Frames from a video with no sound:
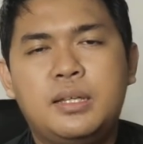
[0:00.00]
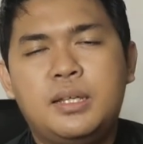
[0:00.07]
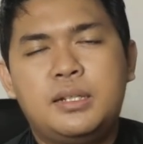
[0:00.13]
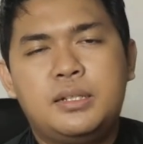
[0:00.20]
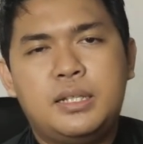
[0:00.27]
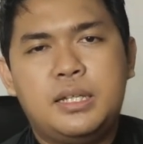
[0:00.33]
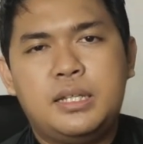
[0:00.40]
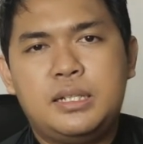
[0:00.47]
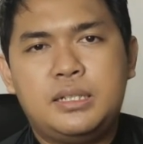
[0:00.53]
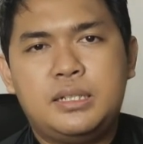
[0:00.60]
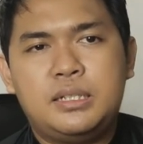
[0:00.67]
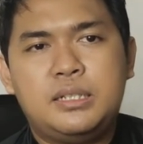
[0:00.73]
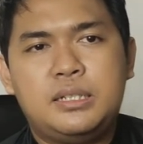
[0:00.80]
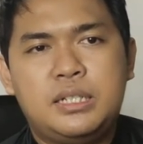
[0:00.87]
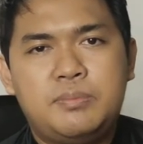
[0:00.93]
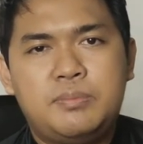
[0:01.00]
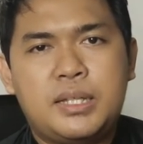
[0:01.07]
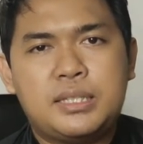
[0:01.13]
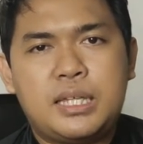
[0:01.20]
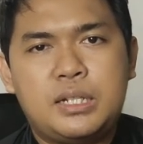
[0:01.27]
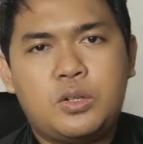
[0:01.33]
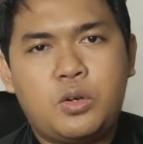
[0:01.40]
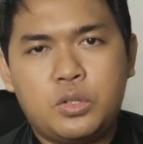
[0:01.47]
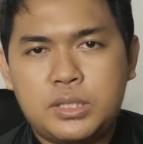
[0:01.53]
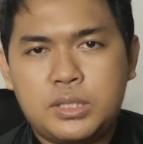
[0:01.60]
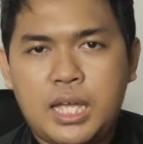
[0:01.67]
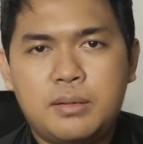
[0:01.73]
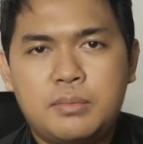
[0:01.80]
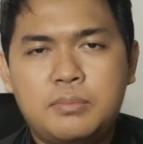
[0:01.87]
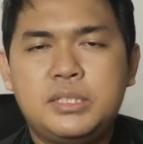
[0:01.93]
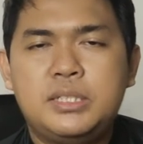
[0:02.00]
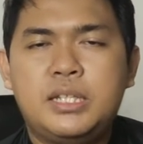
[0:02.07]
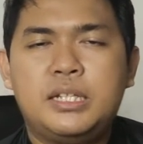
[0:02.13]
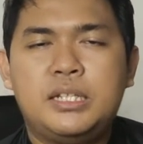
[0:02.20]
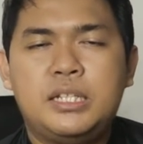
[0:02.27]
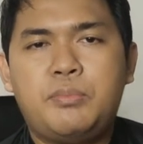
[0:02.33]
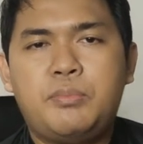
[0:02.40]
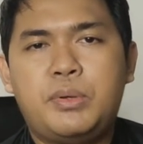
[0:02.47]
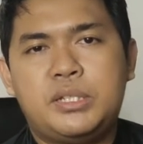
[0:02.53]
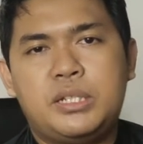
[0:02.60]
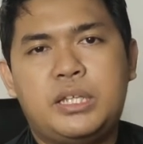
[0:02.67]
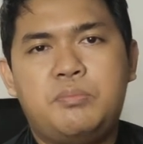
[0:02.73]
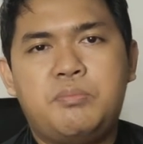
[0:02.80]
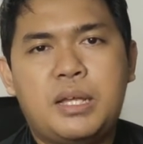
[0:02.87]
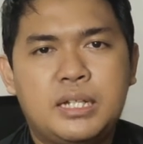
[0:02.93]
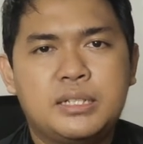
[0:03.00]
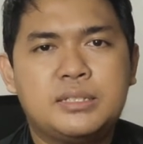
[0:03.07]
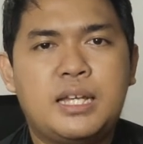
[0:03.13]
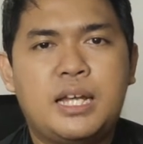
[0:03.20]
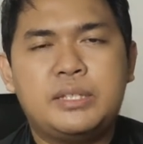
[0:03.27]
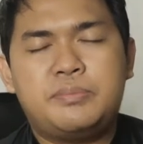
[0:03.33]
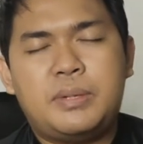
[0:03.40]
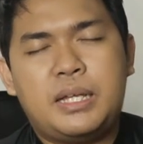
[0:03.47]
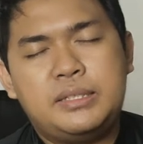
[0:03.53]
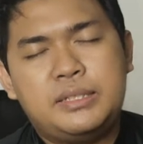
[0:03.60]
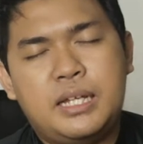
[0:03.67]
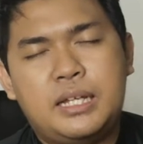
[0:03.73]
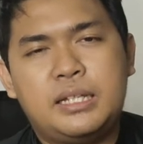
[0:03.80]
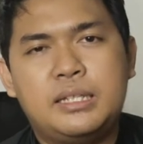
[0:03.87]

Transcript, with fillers: dari lipatan kotak menjadi persegi panjang sangat panjang